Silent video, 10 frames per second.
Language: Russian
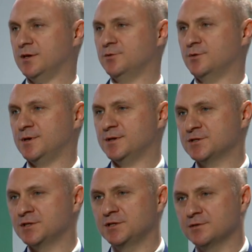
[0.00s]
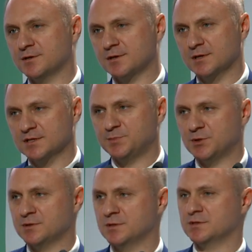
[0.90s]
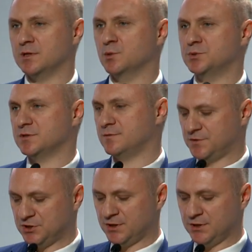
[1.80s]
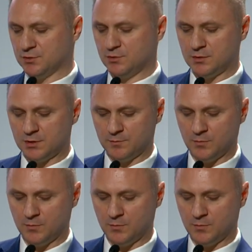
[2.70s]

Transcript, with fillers: которые оценило экспертное сообщество в течение года.